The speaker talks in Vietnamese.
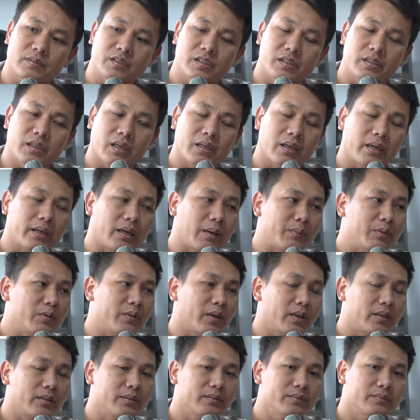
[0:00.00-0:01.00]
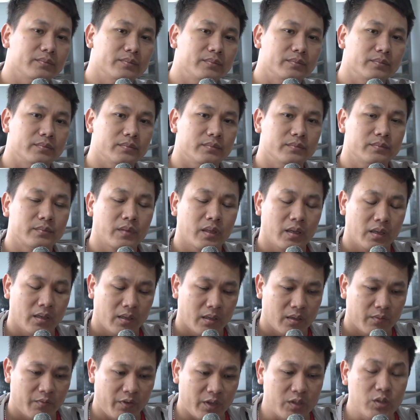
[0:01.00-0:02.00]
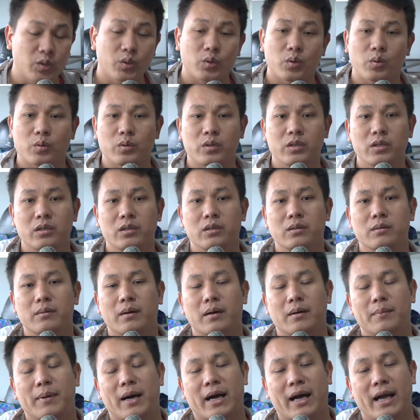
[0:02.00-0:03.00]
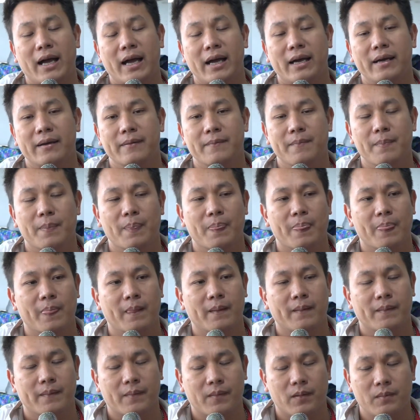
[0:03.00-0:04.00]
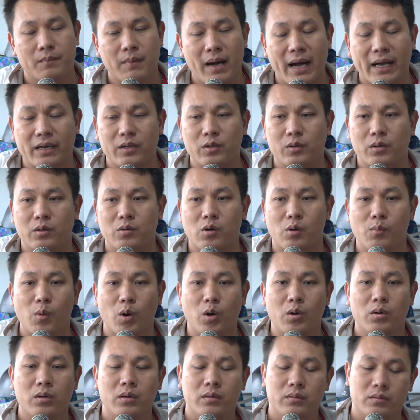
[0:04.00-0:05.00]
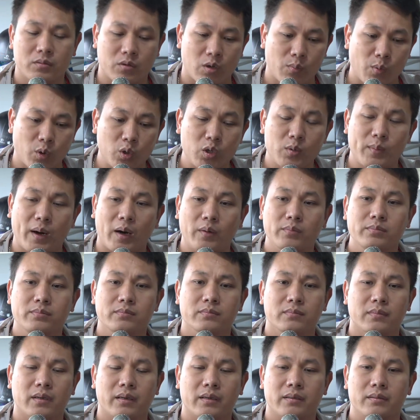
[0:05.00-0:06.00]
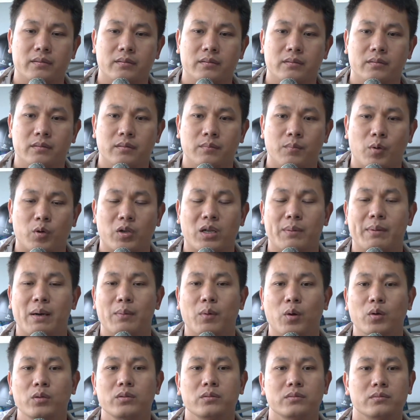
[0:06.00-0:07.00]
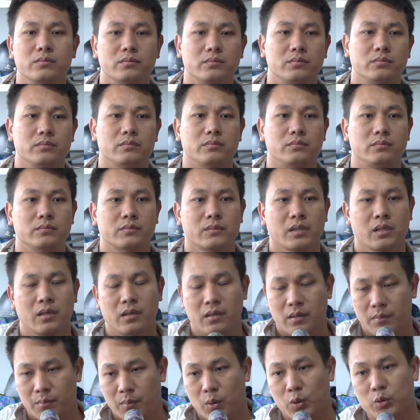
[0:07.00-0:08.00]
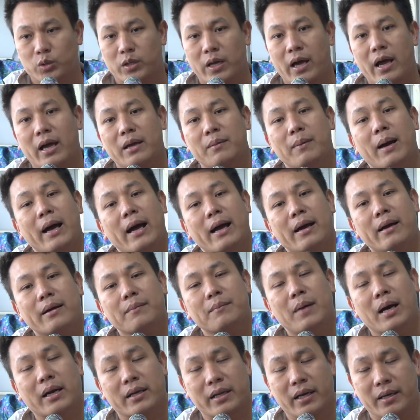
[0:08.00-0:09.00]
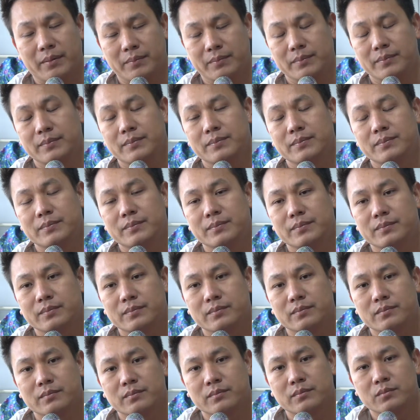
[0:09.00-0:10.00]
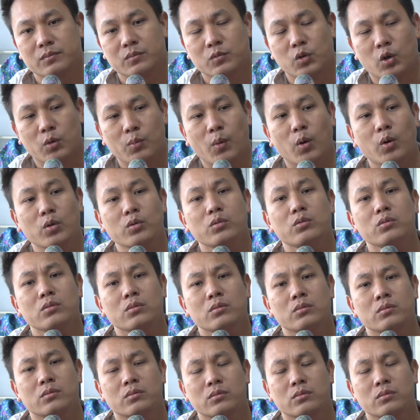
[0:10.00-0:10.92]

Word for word: xin nhắc anh em như vậy ví dụ như ở bảng A có ba nữa có bốn có bốn đội bóng một hai ba bốn một hai ba bằng điểm đội 4